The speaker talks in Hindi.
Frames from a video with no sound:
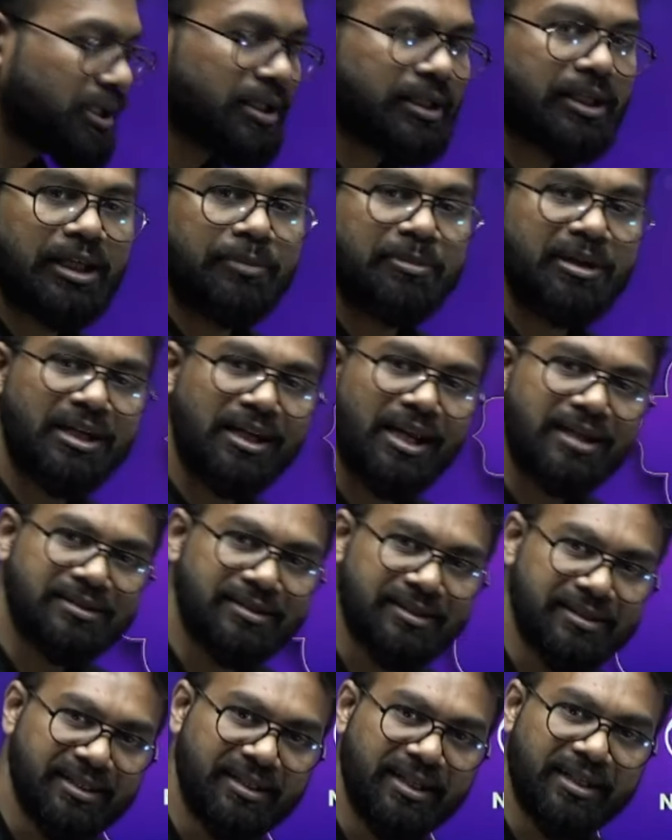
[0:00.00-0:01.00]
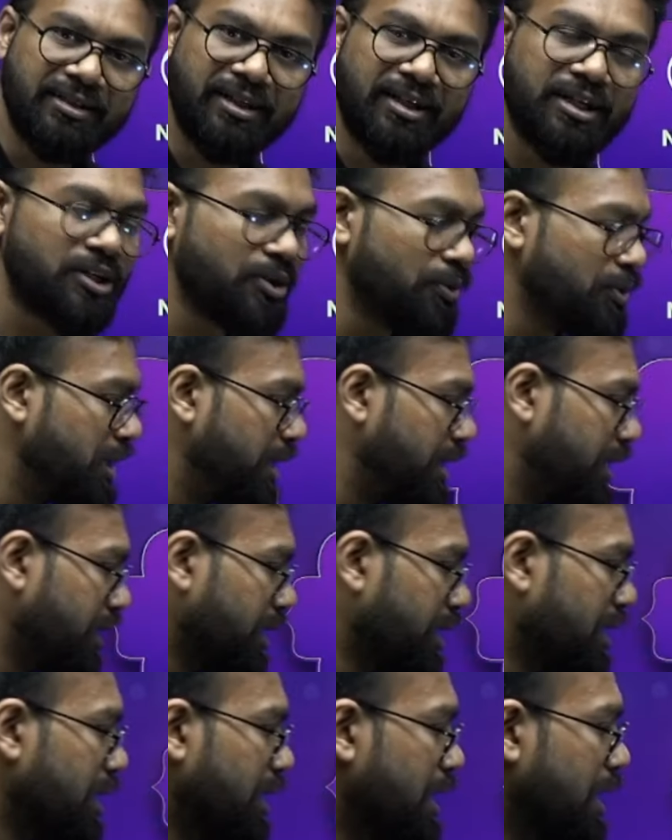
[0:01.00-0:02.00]
के भी क्लासेस इसी के अंदर इंक्लूडेड है
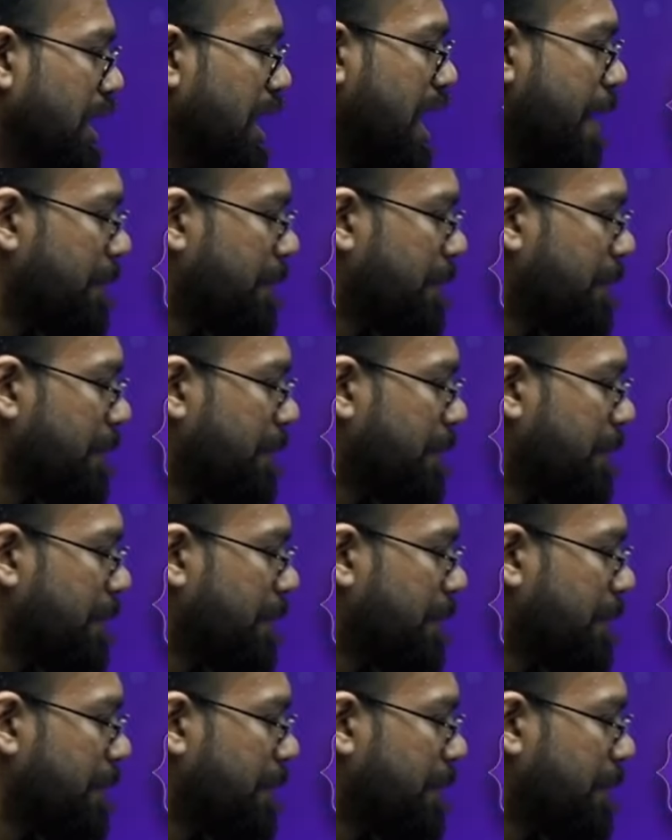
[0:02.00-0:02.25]
आपका